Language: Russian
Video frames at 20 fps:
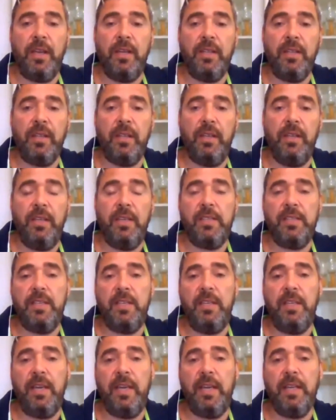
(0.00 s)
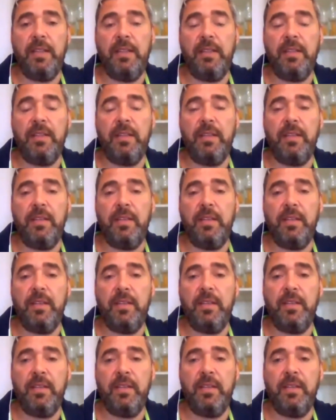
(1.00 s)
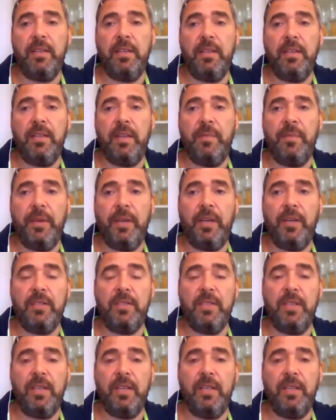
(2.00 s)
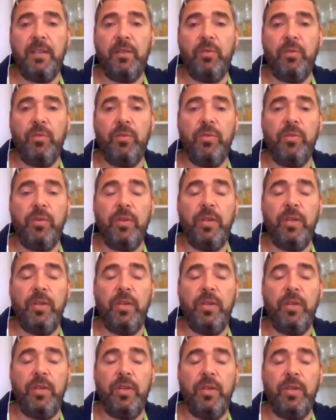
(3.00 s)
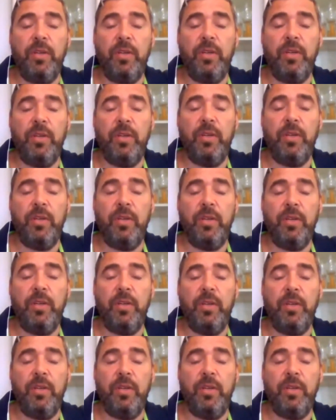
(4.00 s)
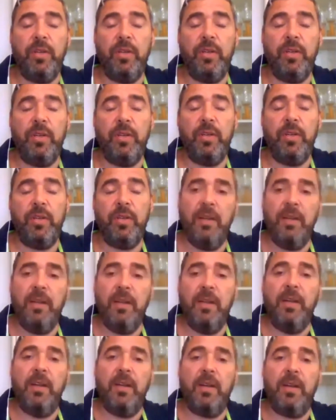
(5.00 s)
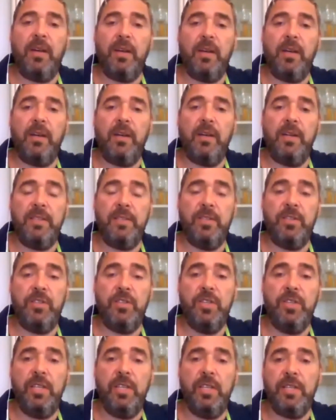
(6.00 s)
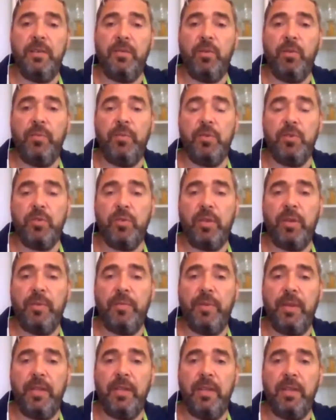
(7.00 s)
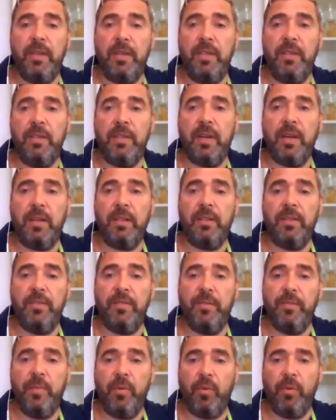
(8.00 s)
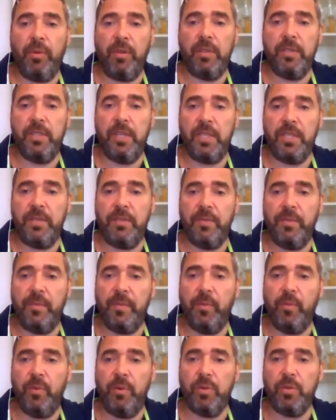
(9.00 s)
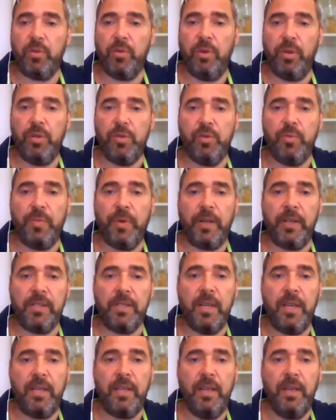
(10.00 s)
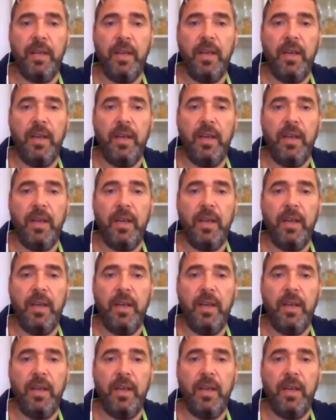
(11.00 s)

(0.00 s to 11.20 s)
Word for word: трейдинг. Если это американский рынок, то либо если маленький счет компания а, SDG, если крупная еще компания Interactive Brokers. Сейчас я вам кое-что хочу показать.